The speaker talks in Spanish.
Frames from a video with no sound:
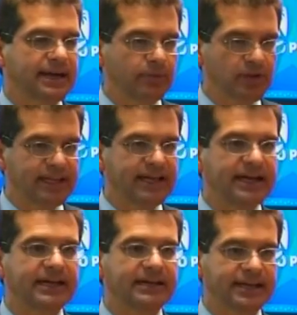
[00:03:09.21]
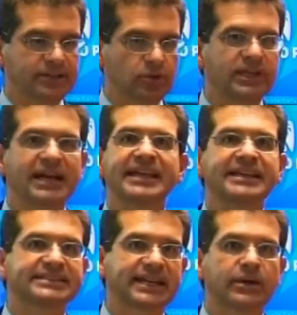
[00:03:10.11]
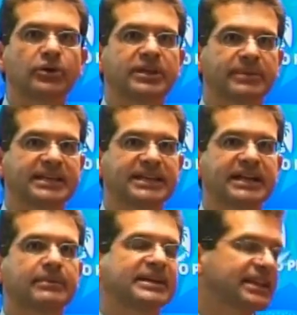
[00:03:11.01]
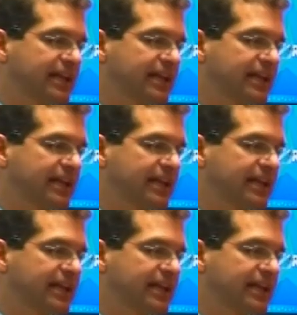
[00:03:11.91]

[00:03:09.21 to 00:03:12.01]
Acabo de llegar, estoy aquí entre hoy y mañana.